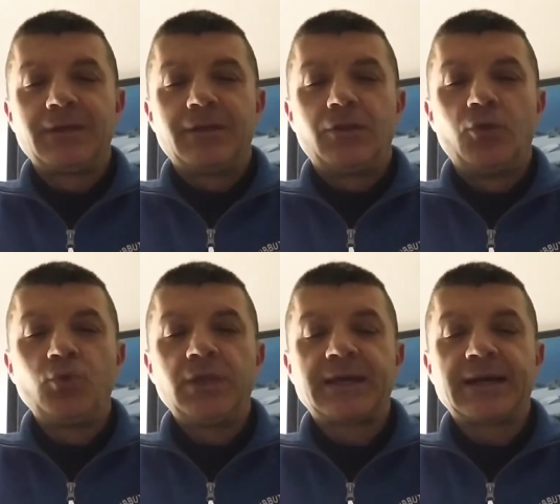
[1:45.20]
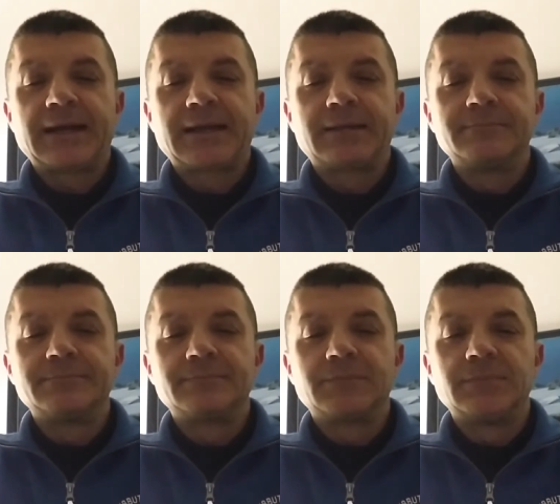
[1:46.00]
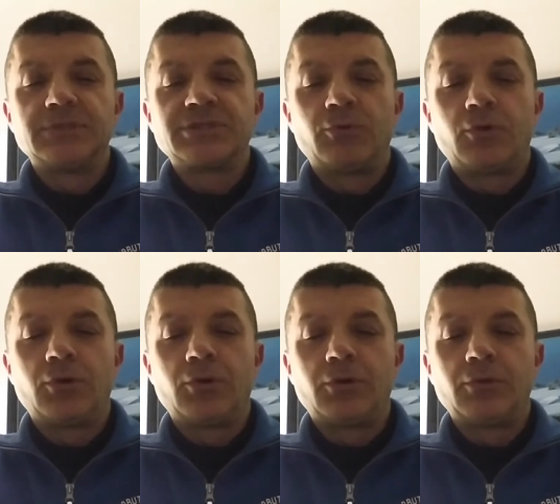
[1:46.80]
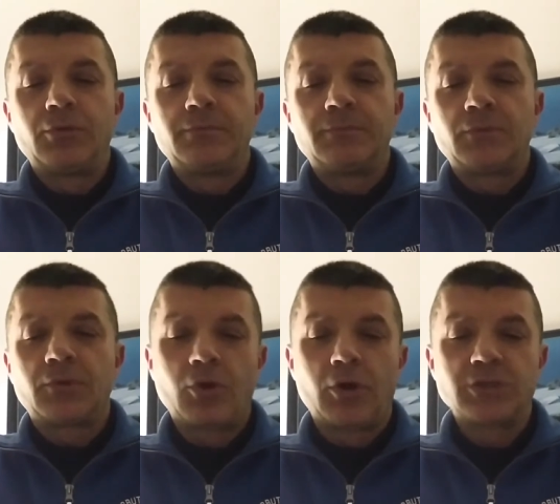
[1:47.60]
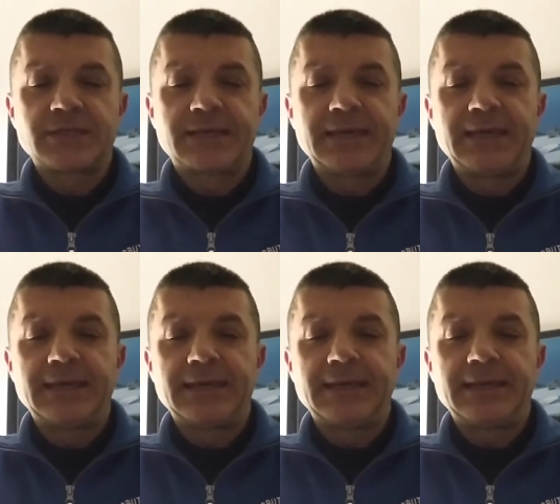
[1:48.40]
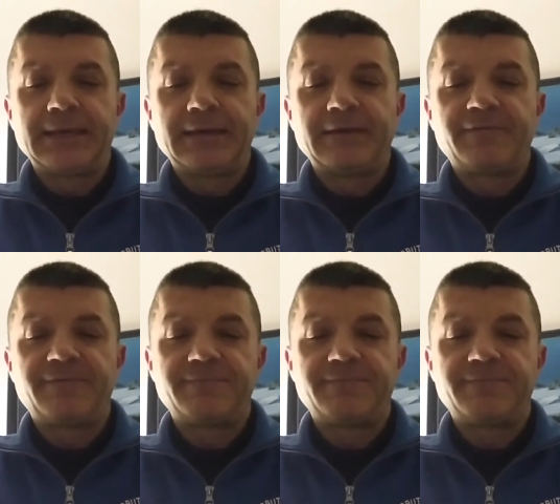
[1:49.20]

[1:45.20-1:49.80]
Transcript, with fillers: L'unica mm, diciamo, cosa che eh,